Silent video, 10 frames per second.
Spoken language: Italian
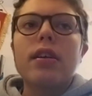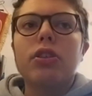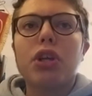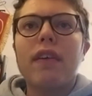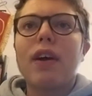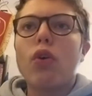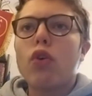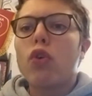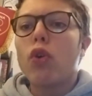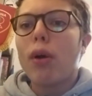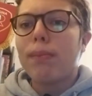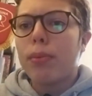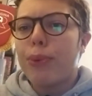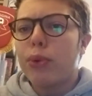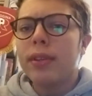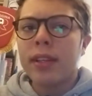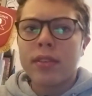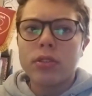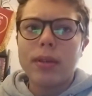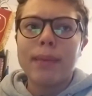Giocava con Colombo punta,
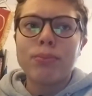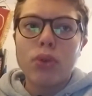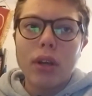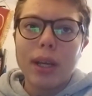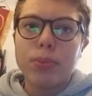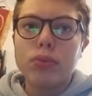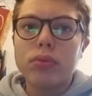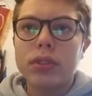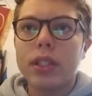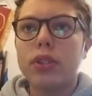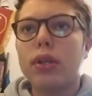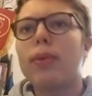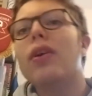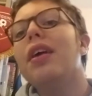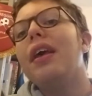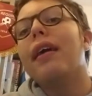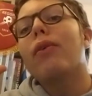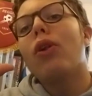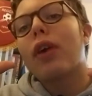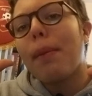secondo me è buona punta, diciamo,
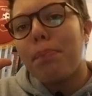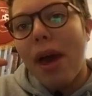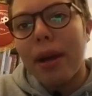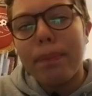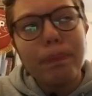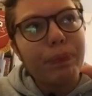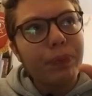quello che per